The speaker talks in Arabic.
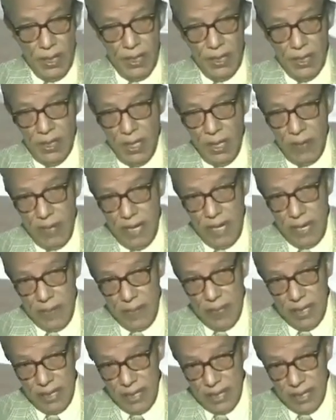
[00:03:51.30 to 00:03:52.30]
إنما
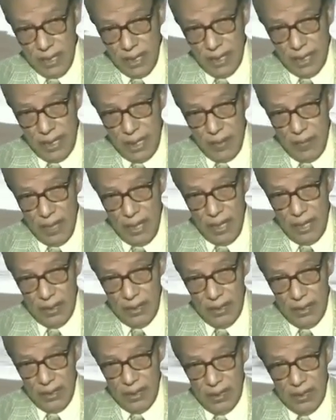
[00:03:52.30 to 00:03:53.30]
لما نقرأ كلامها
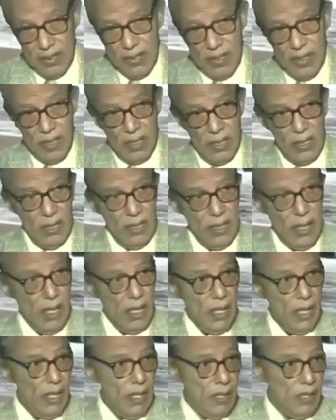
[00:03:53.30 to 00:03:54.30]
نحس إن
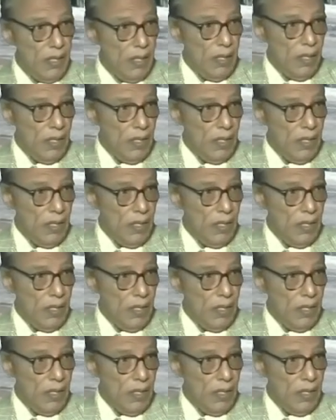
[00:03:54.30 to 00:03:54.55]
ده